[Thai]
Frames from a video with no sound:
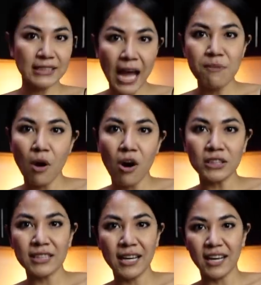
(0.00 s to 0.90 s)
ไตล์มอส
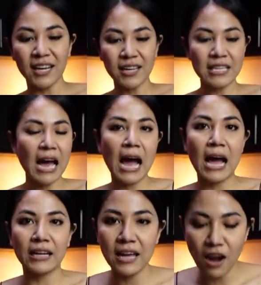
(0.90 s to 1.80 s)
นะคะอย่า
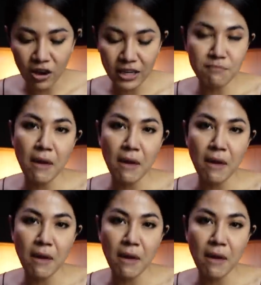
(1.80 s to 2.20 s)
ได้ลอกเลียน